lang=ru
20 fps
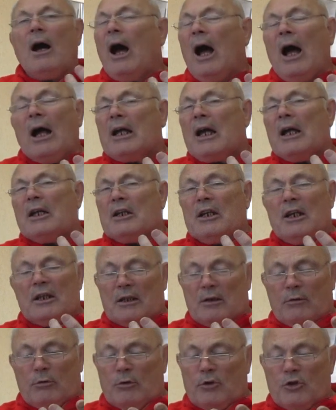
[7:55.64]
а какие
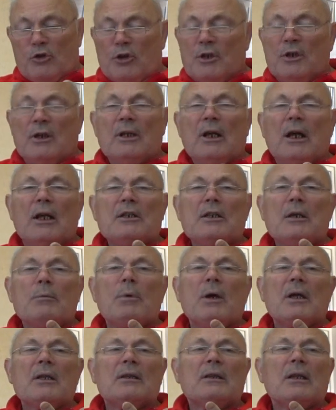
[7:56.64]
это включения? Да хотя
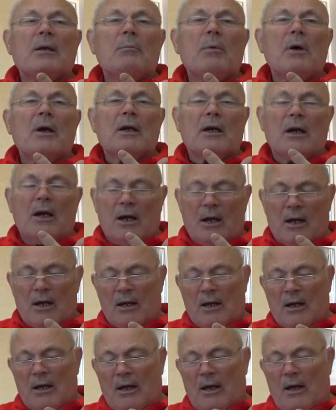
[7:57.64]
бы от
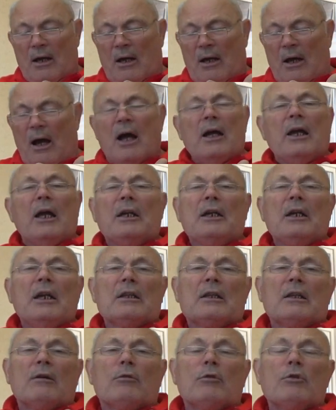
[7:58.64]
табака, а какие
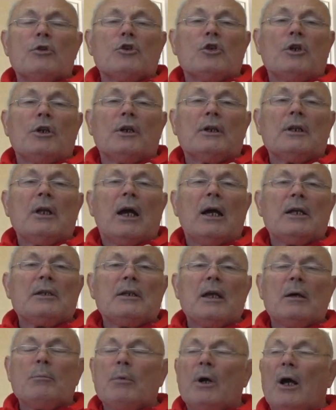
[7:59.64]
это включения? Да
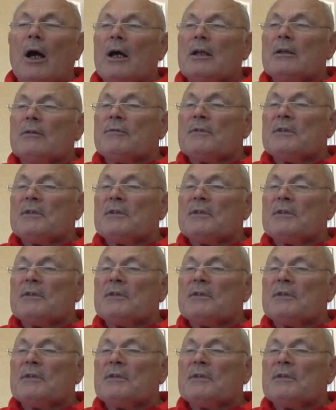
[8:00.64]
хотя бы от